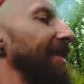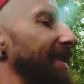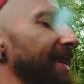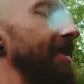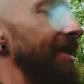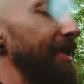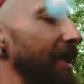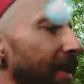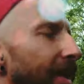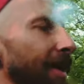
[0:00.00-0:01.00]
Nieźle,
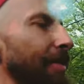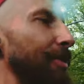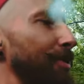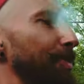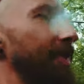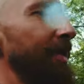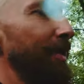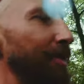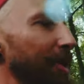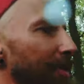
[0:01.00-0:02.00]
że po prostu przez
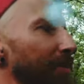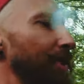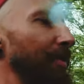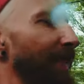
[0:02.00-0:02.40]
cały dzień mam dzisiaj